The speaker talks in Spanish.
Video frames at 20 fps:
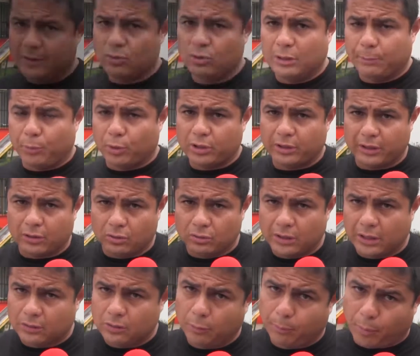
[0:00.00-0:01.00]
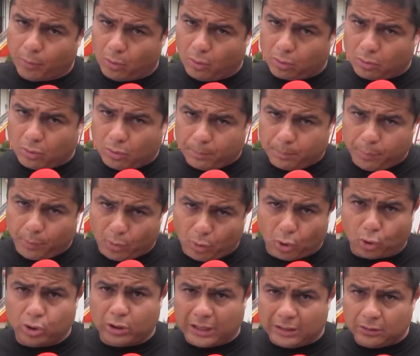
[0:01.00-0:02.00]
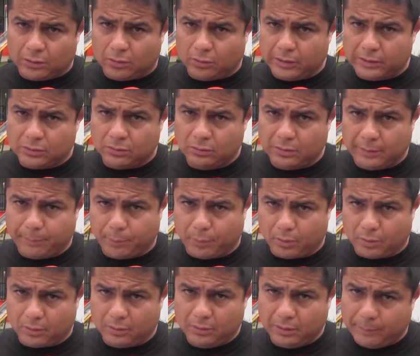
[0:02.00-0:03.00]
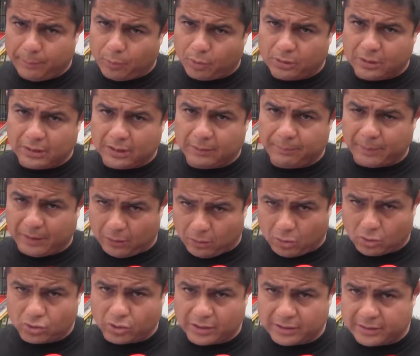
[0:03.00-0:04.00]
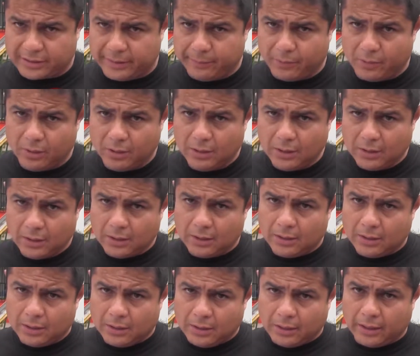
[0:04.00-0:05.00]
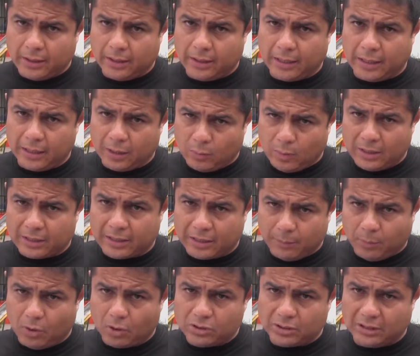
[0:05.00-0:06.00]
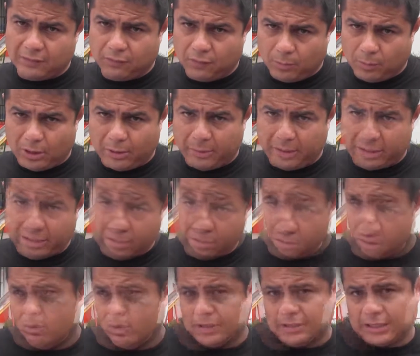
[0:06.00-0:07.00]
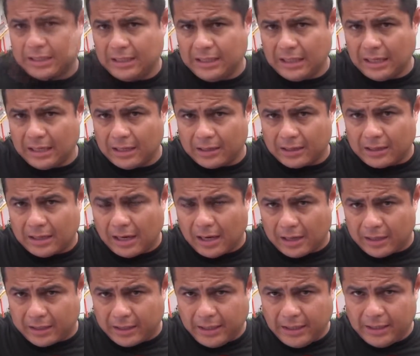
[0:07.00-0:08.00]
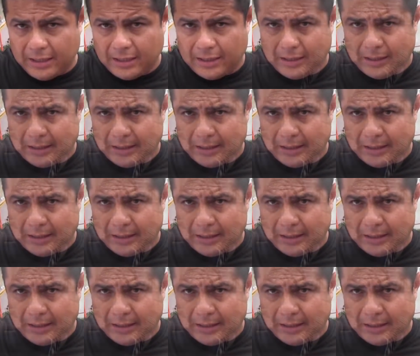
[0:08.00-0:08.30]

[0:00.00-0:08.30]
libre es un deporte de contacto, por lo, por lo tanto es un, deporte peligroso y extremo, eh, al igual que el boxeo y el fútbol americano. No es salir al ring